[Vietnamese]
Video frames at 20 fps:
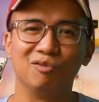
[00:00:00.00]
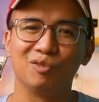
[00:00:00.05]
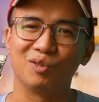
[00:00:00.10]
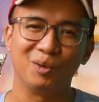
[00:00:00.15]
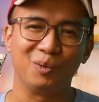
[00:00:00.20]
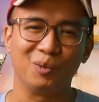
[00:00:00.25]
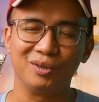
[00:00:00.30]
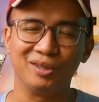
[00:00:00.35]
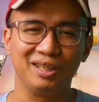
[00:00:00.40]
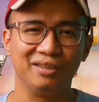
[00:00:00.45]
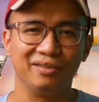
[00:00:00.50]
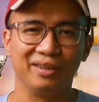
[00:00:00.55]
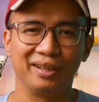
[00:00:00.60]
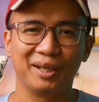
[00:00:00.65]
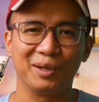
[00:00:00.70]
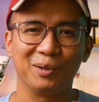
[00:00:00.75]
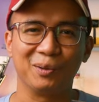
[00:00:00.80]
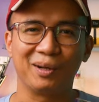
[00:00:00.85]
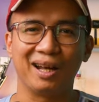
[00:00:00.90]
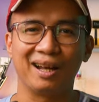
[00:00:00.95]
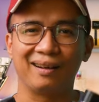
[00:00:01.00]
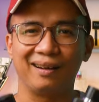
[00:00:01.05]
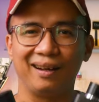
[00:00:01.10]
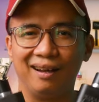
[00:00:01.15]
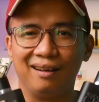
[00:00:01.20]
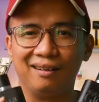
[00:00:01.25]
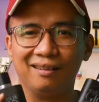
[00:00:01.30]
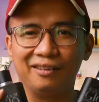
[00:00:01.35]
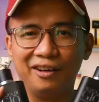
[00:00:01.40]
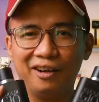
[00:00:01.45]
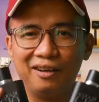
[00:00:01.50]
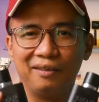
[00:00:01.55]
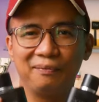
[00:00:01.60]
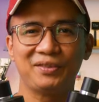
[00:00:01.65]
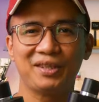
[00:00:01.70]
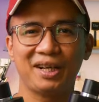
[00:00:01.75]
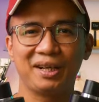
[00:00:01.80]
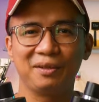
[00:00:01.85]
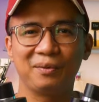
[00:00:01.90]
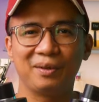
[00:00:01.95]
không có gì phải kêu ca cả. Đó,
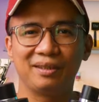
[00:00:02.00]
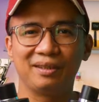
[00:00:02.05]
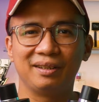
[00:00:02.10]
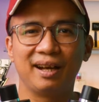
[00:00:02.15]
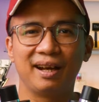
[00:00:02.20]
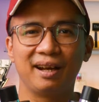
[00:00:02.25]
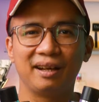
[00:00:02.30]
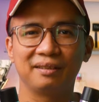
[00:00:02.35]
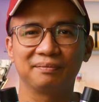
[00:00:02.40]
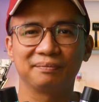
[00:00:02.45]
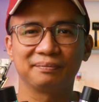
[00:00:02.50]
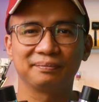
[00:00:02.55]
chai nước hoa thứ hai.